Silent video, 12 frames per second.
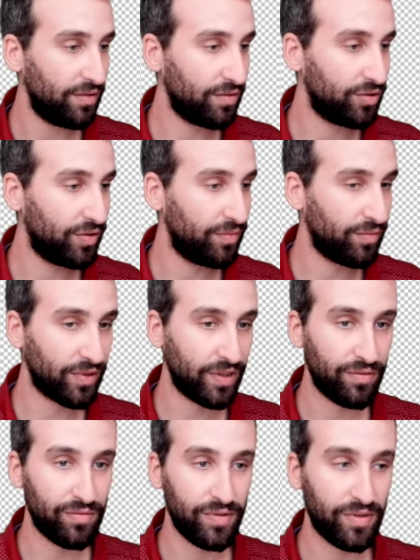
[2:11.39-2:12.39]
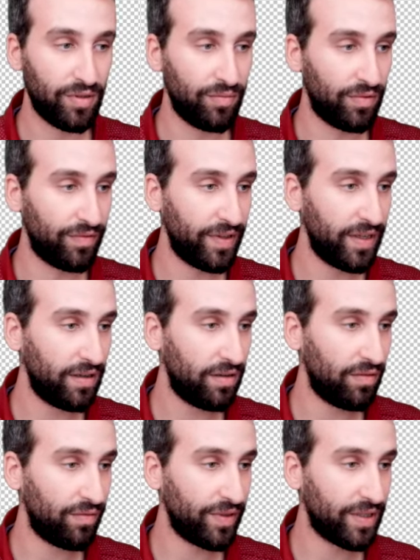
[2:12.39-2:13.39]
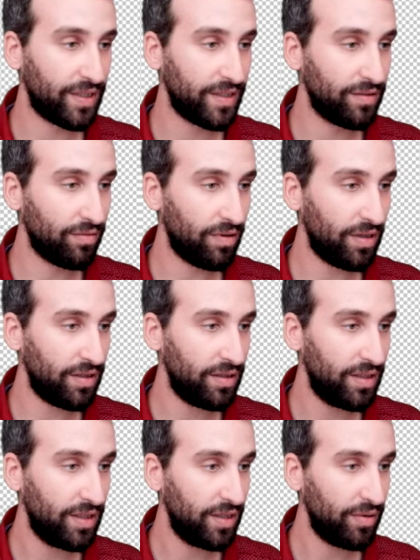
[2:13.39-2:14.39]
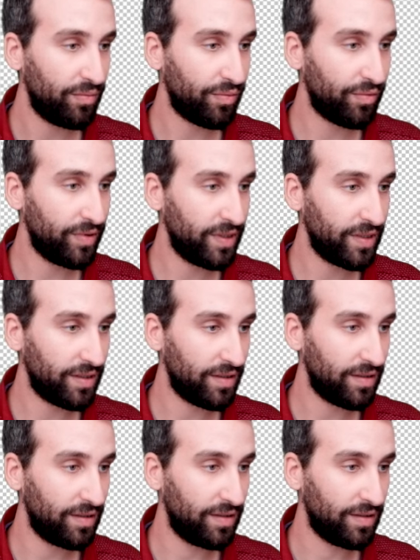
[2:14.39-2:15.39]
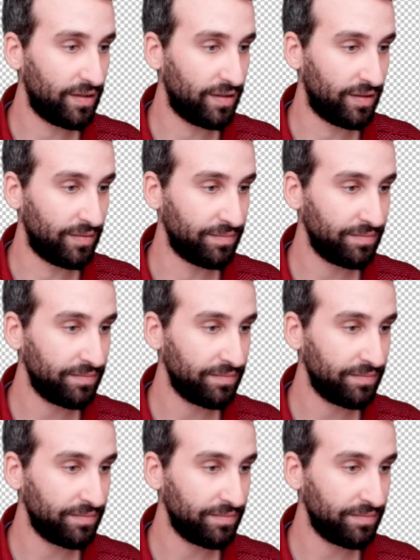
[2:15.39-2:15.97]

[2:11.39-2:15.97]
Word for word: Donc, je vais vous montrer tout de suite comment faire. On fait clic droit, puis euh,